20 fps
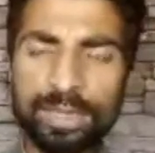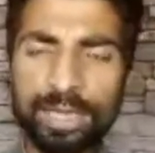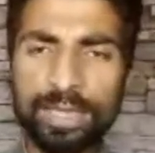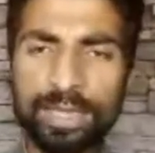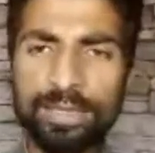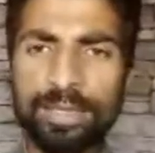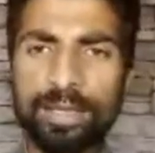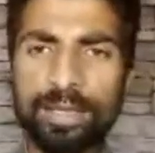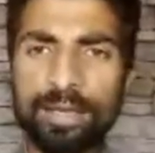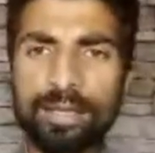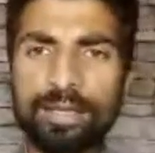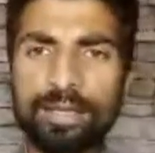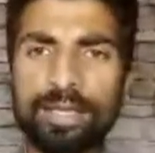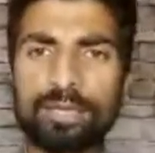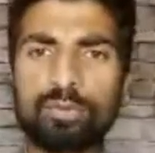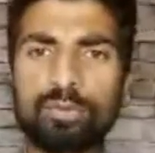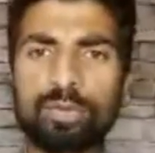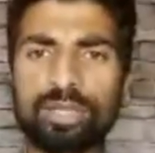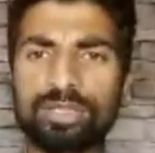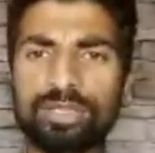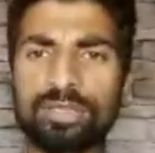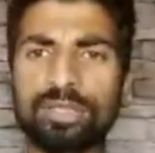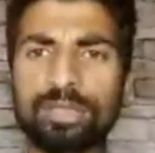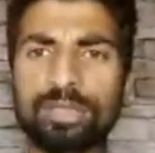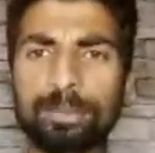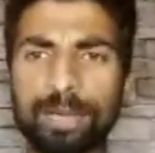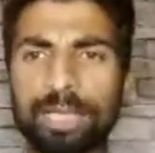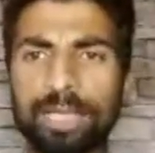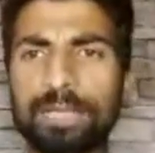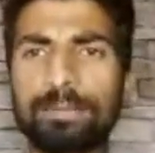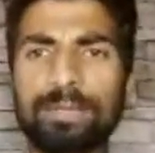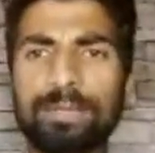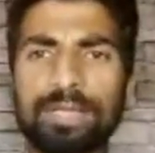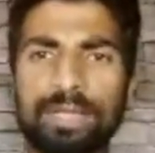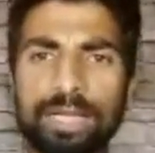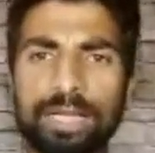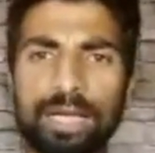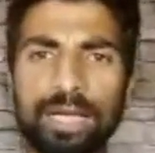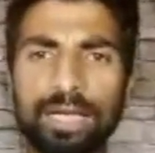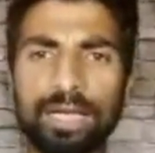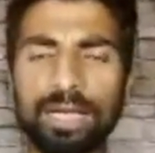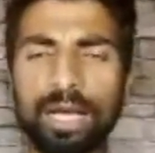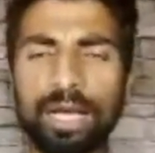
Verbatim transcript: दिखाई दे रहे थे एजुकेशन डिपार्टमेंट का